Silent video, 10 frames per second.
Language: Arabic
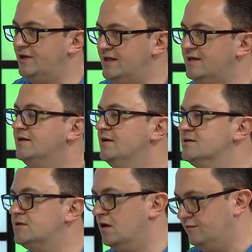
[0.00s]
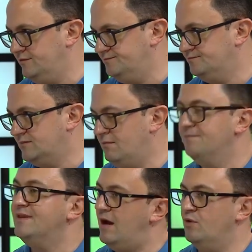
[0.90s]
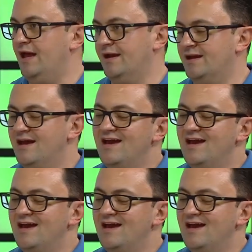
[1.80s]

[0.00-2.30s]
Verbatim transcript: الايه الثقافه تمام ده اول حاجه